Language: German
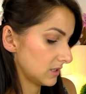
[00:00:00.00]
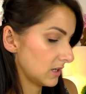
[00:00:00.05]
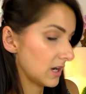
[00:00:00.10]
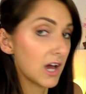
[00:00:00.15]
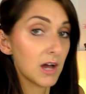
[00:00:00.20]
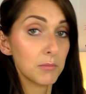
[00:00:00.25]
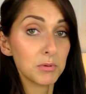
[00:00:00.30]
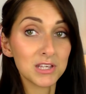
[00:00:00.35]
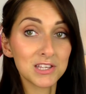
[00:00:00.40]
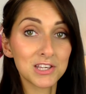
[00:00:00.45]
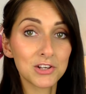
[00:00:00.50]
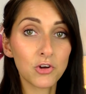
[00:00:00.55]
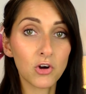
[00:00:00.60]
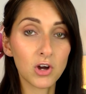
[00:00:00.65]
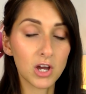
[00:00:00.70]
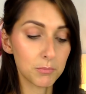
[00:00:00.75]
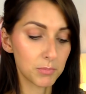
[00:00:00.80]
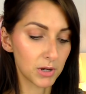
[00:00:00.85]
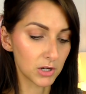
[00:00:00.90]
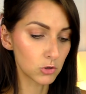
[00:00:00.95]
Dann habe ich hier noch
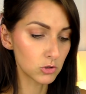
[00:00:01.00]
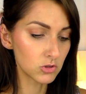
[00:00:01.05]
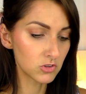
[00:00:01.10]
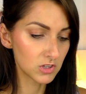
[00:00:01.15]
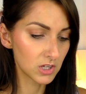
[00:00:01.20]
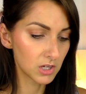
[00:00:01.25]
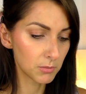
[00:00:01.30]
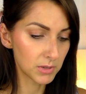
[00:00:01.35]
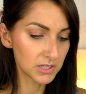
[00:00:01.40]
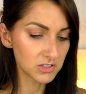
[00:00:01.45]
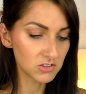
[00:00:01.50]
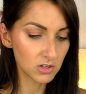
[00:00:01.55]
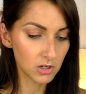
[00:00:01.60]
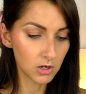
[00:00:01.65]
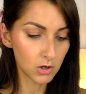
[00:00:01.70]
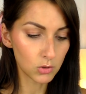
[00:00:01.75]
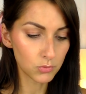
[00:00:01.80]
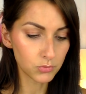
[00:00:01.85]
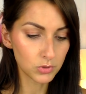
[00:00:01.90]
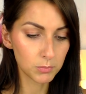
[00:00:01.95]
ein paar günstige Masken
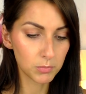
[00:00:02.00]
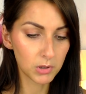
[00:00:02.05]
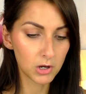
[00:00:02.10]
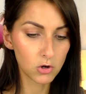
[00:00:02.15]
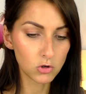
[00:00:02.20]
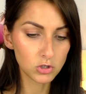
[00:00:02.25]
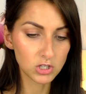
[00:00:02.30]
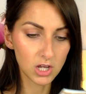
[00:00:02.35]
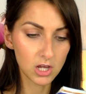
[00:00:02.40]
aufgebraucht.